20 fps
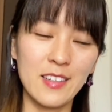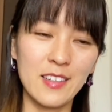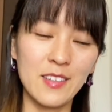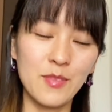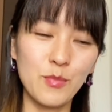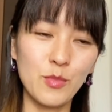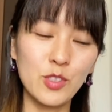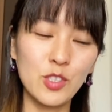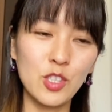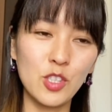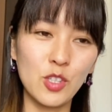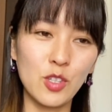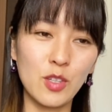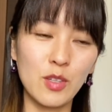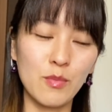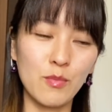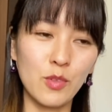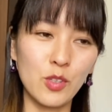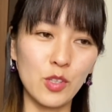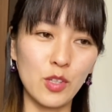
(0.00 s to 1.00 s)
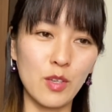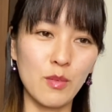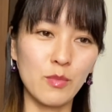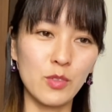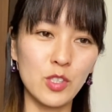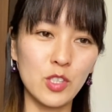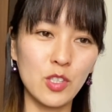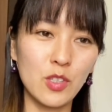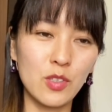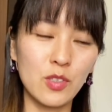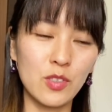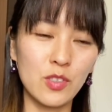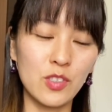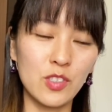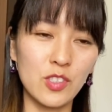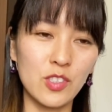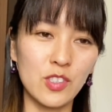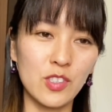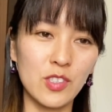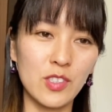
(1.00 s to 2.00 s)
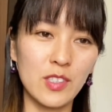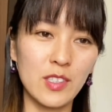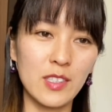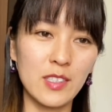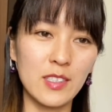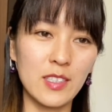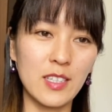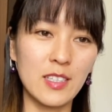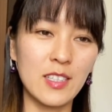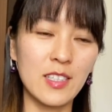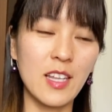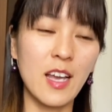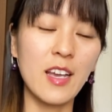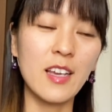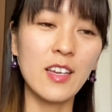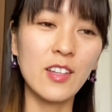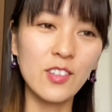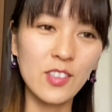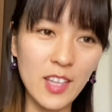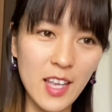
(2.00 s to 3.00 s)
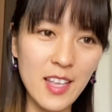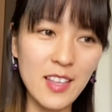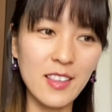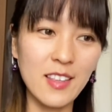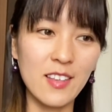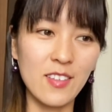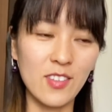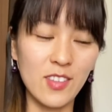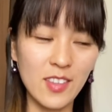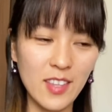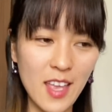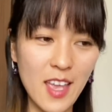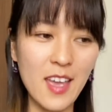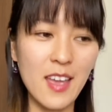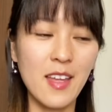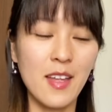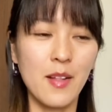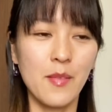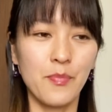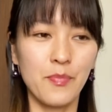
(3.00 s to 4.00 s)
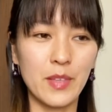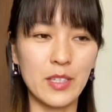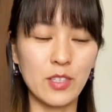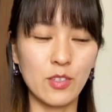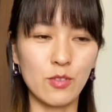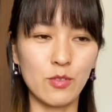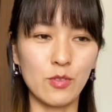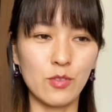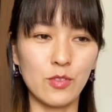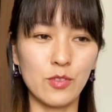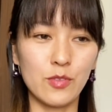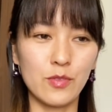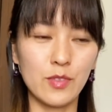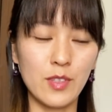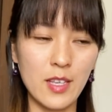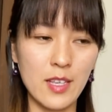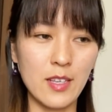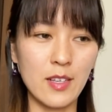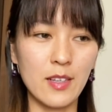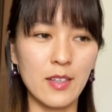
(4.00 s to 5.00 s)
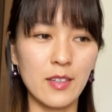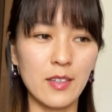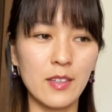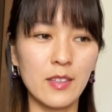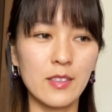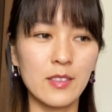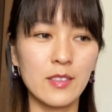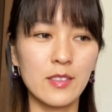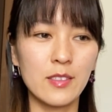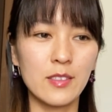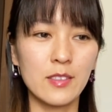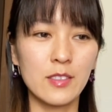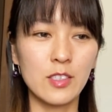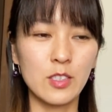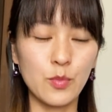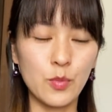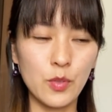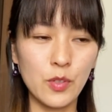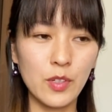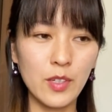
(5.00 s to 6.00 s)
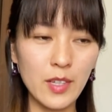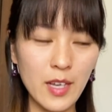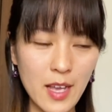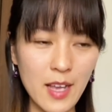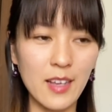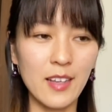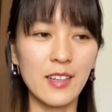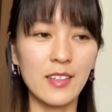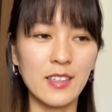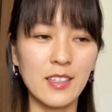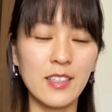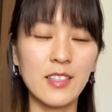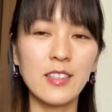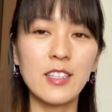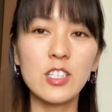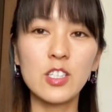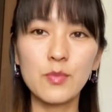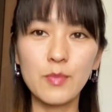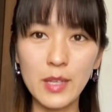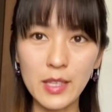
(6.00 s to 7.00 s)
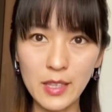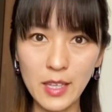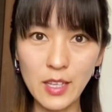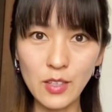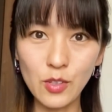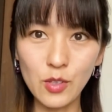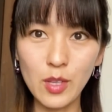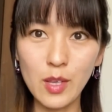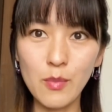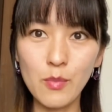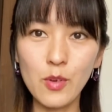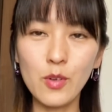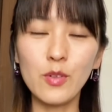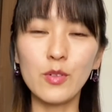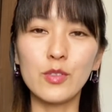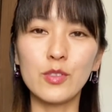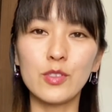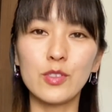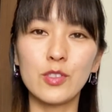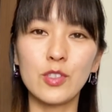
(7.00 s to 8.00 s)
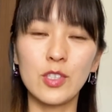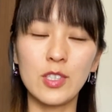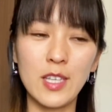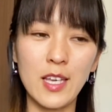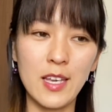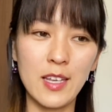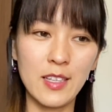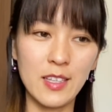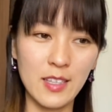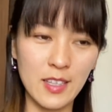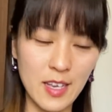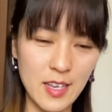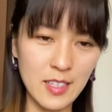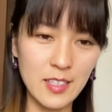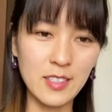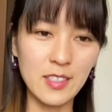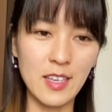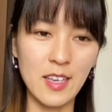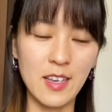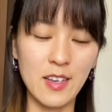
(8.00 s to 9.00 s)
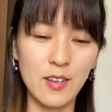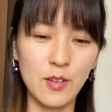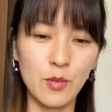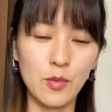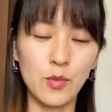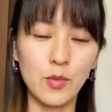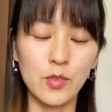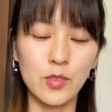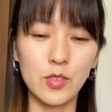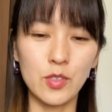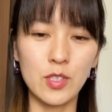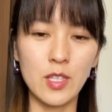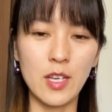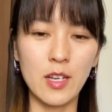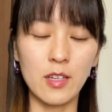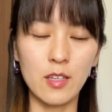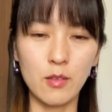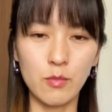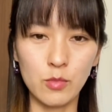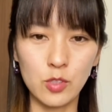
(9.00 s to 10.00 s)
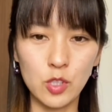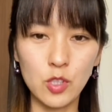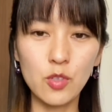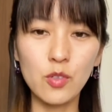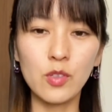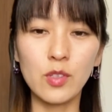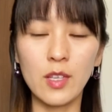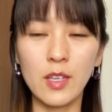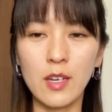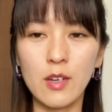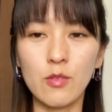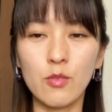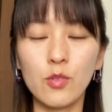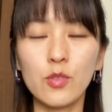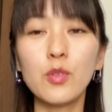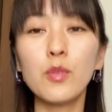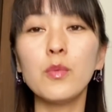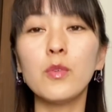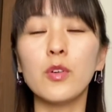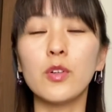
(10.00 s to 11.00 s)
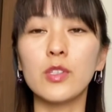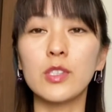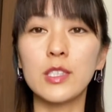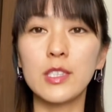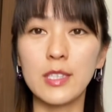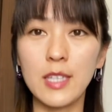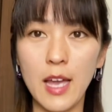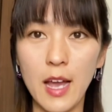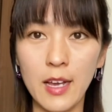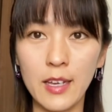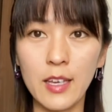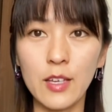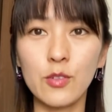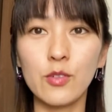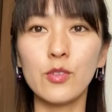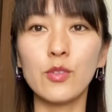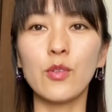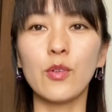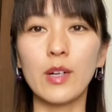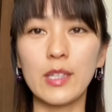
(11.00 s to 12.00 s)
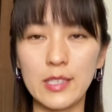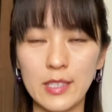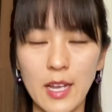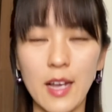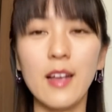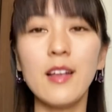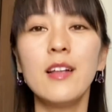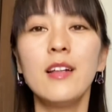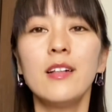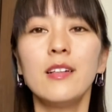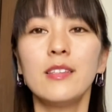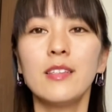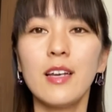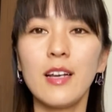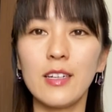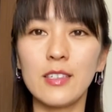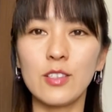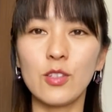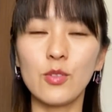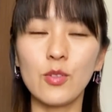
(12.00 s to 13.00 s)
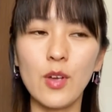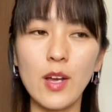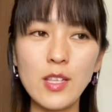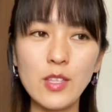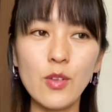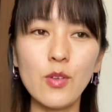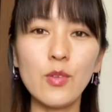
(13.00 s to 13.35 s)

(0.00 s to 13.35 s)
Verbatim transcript: もうちょっともっと気持ちよくさせてあげるねって言って、まあそのね、自分が言ってしまった後でも女性に対してこう女性が気持ちよくなれることをしてあげるとかさ、なんかその後